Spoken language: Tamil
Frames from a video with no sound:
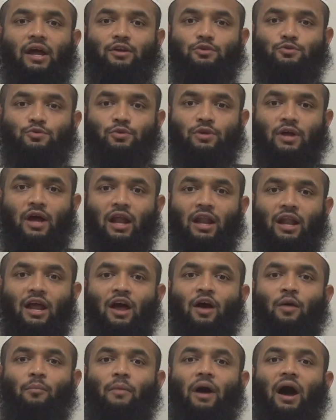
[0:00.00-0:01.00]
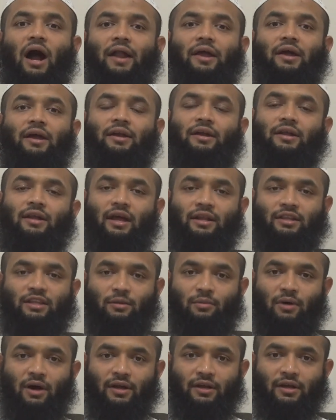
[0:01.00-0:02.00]
என்று சொன்னால் மாடு என்று
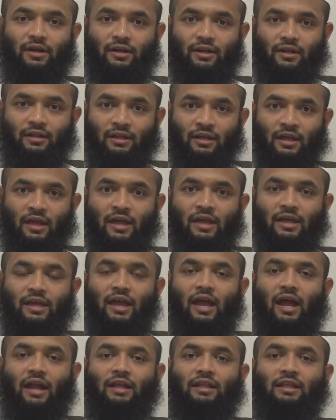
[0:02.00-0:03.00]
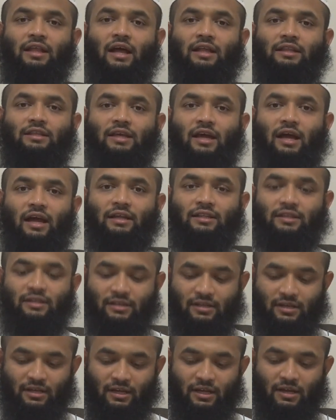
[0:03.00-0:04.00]
அர்த்தமாக இருக்கின்றது ஏன் இந்த
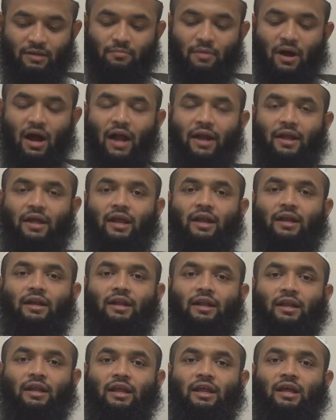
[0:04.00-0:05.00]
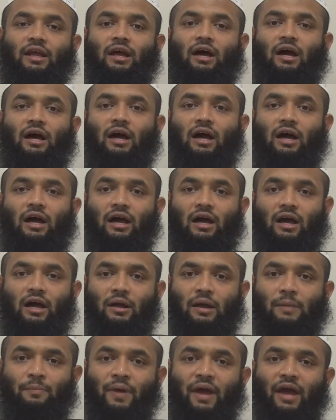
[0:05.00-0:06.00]
அத்தியாயத்துக்கு மாடு என்று
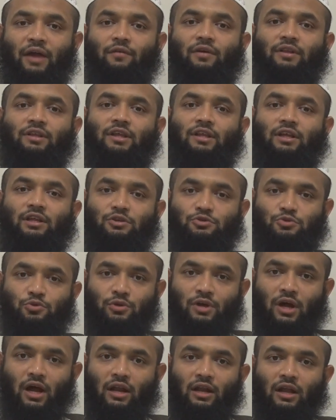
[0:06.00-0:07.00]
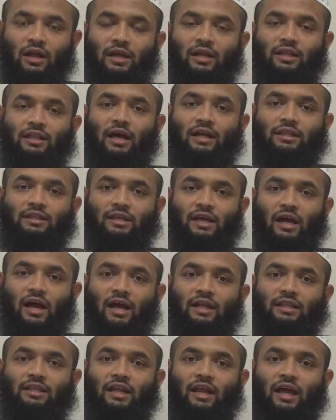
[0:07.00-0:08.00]
பேர் வந்தது என்று சொன்னால் இந்த
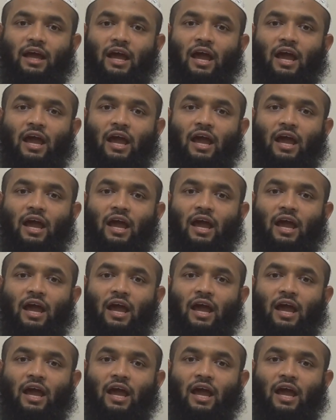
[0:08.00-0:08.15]
அத்தியாயத்தில்